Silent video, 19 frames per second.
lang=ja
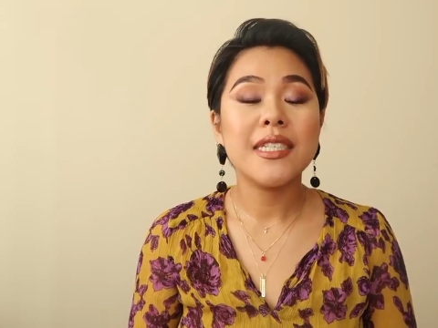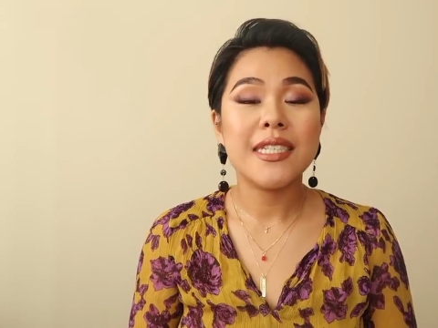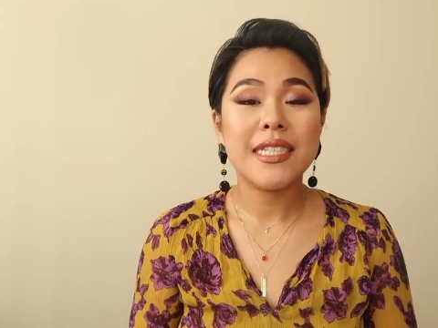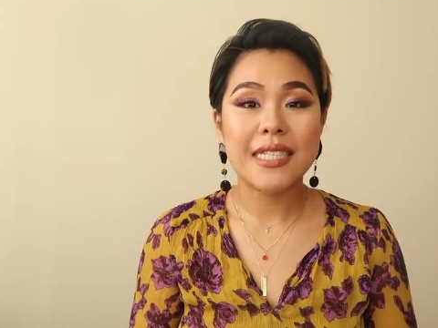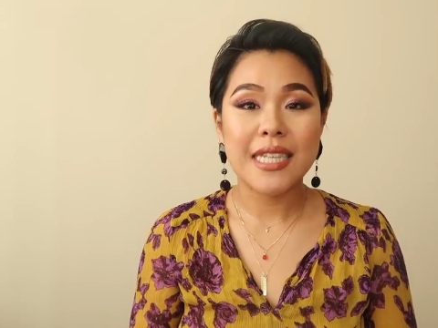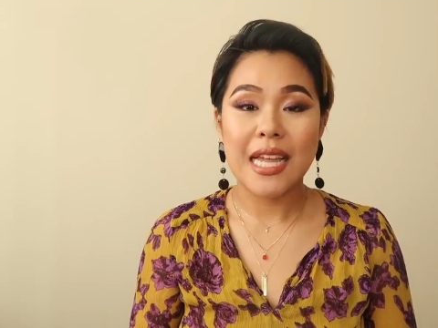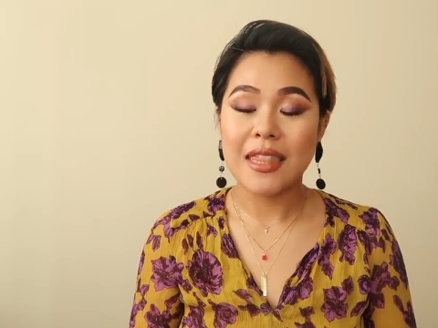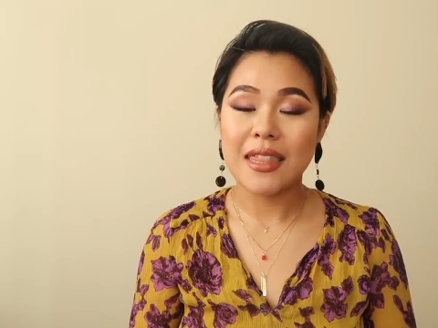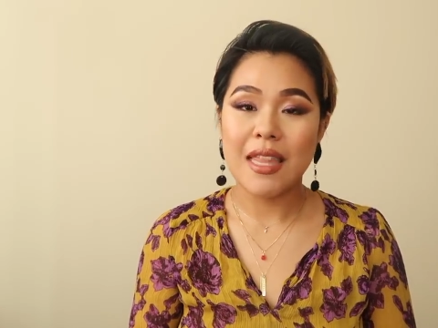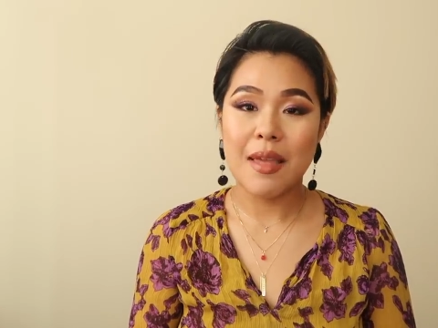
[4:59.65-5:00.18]
に
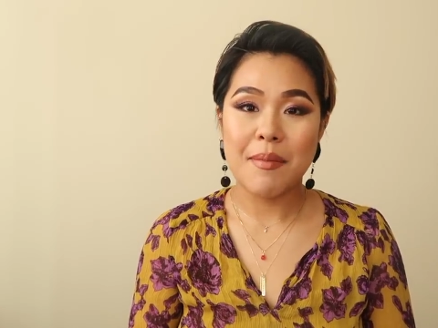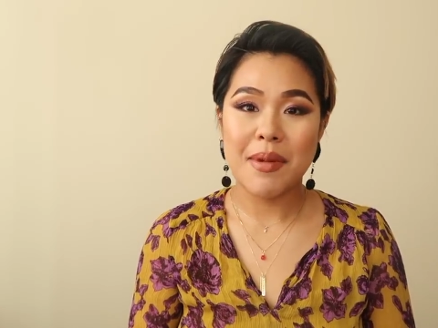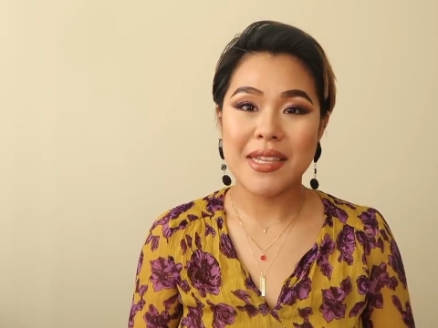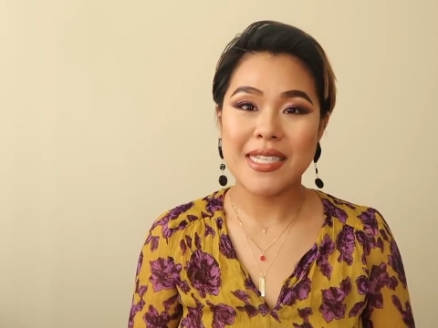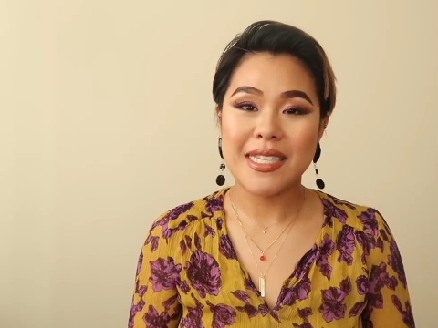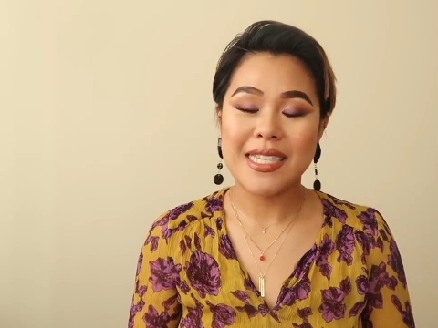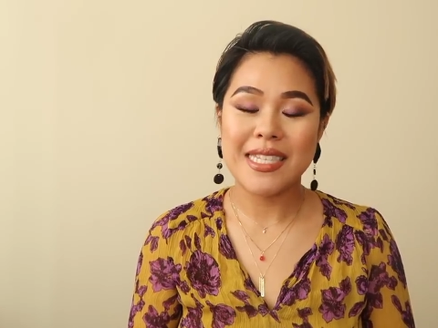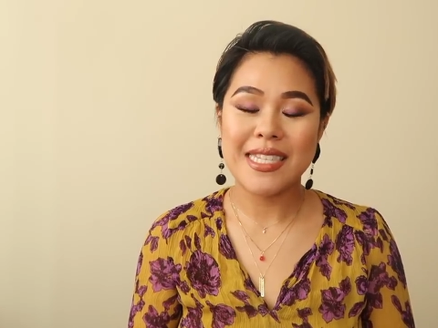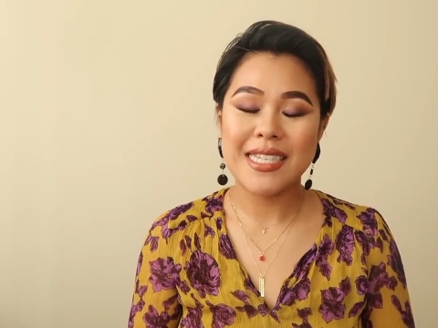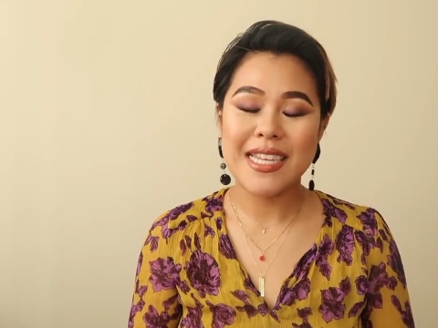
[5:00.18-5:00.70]
なってま
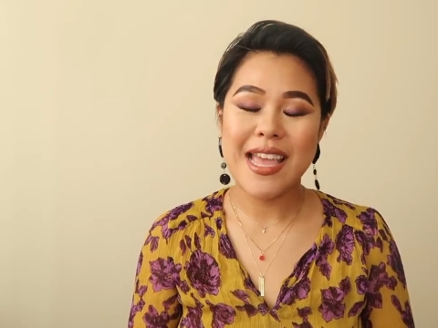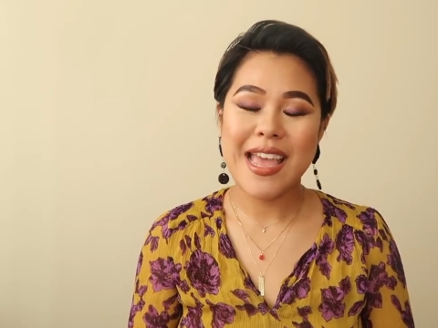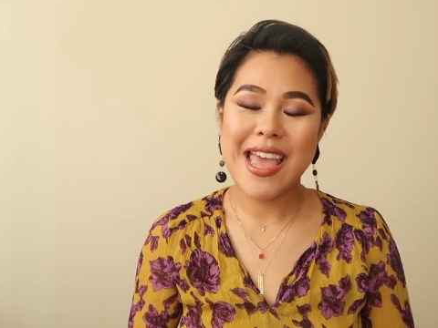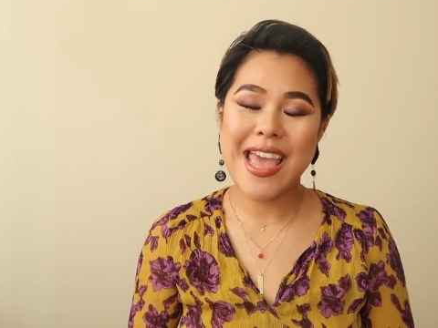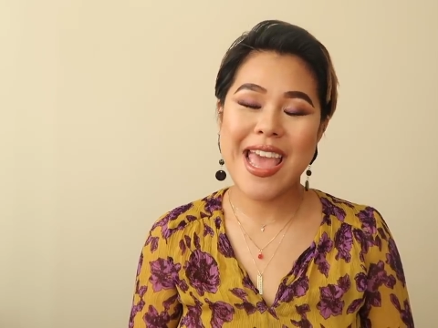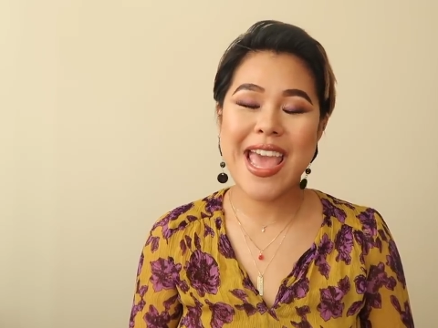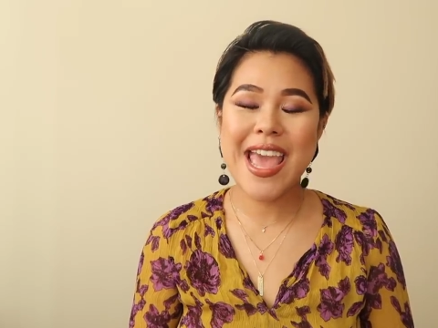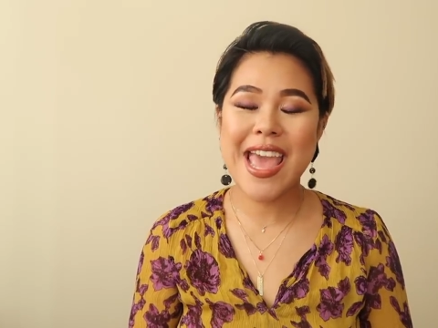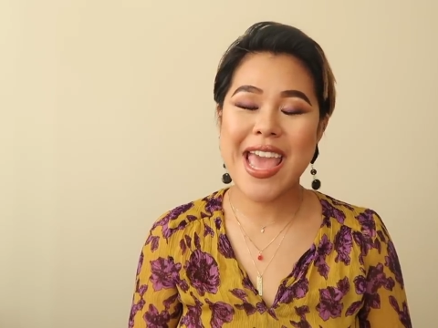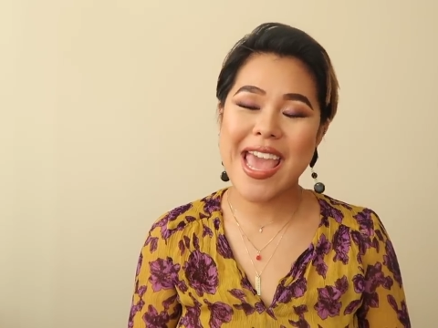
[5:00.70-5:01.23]
す
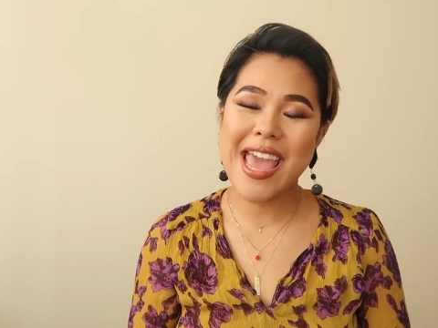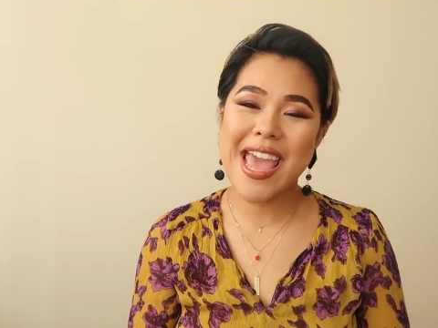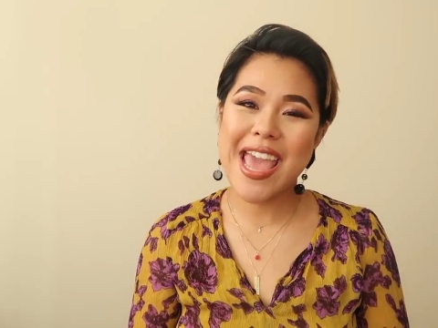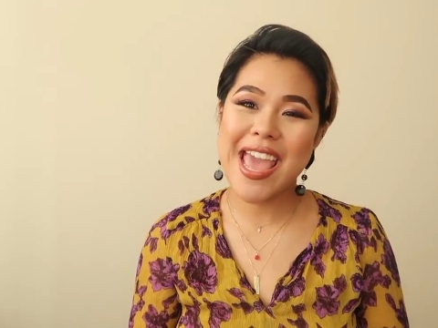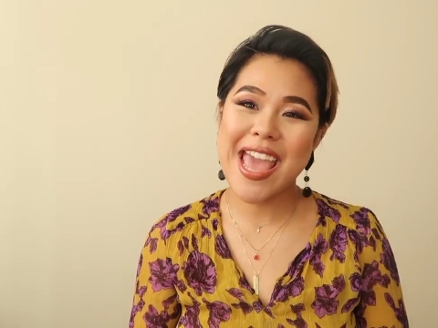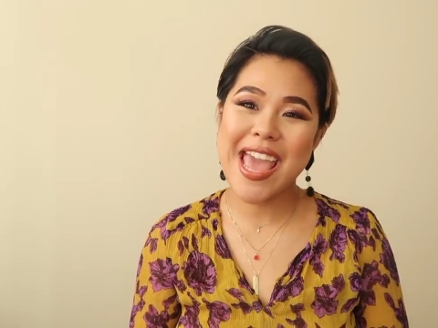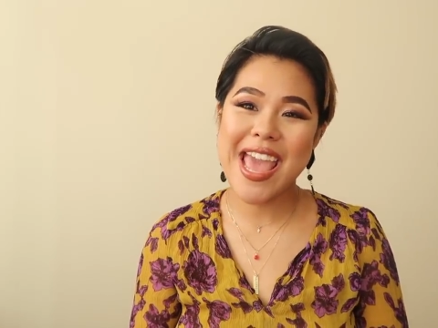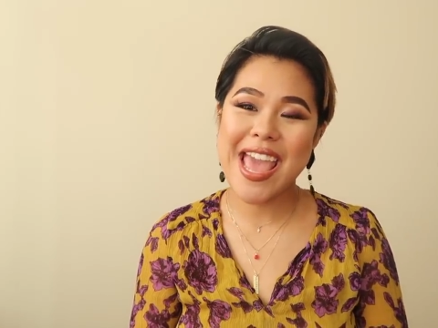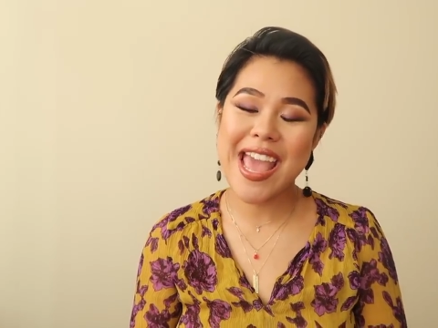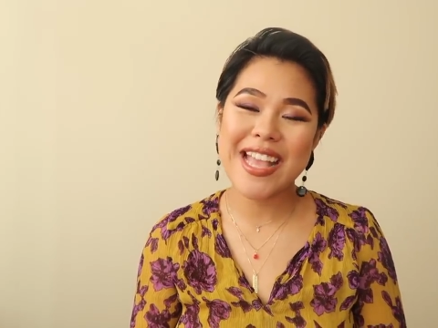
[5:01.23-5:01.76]

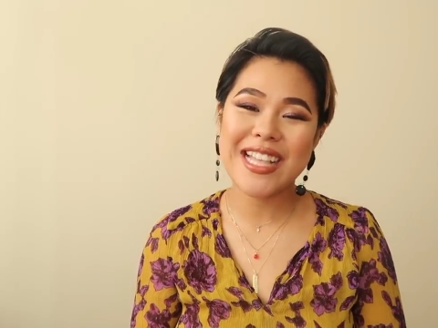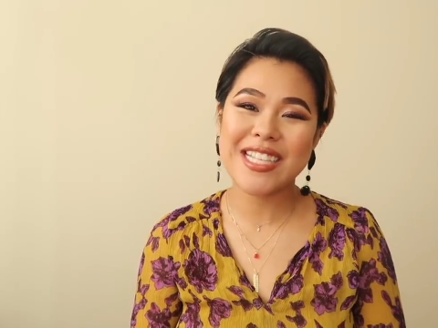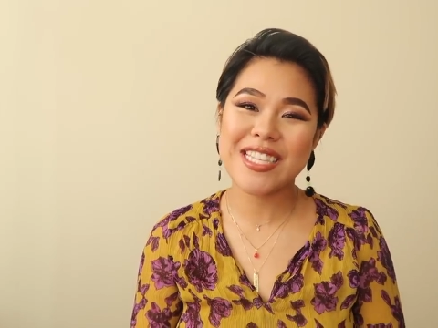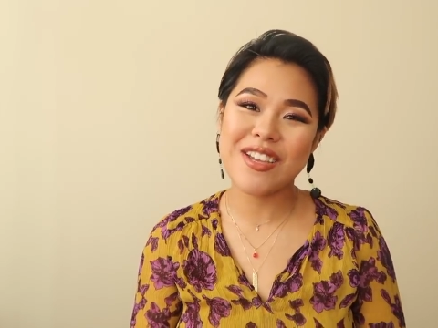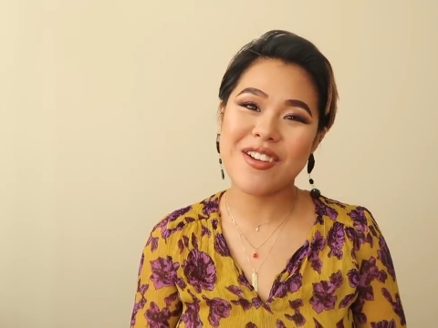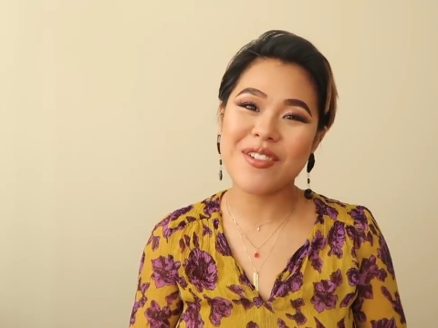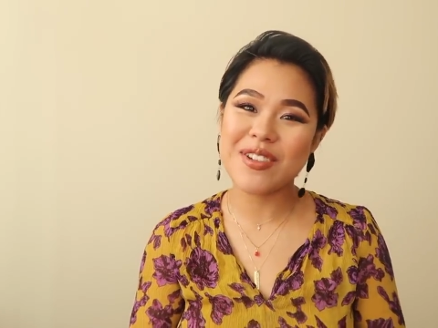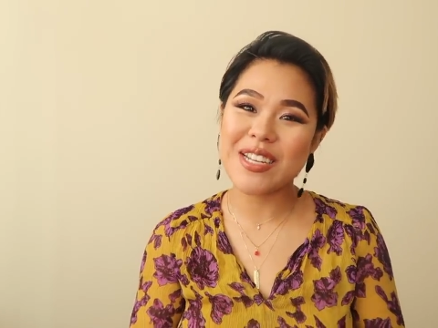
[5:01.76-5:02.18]
超